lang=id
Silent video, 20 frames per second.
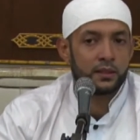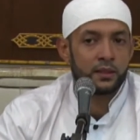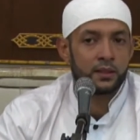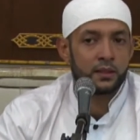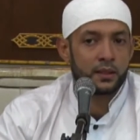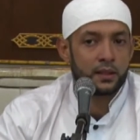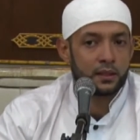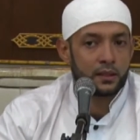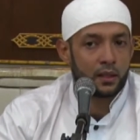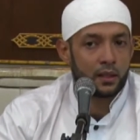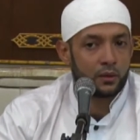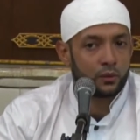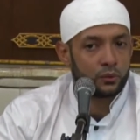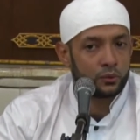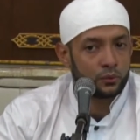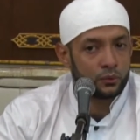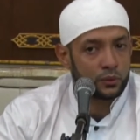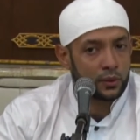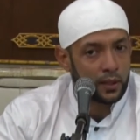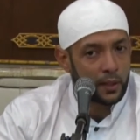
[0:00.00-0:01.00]
yang kita
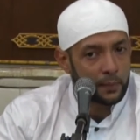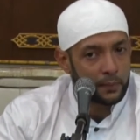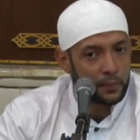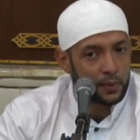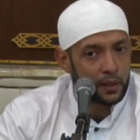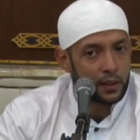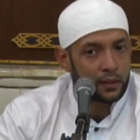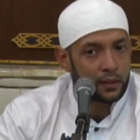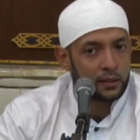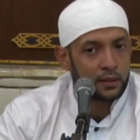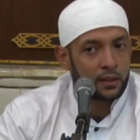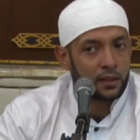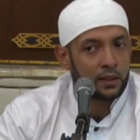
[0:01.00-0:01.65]
ungkapkan,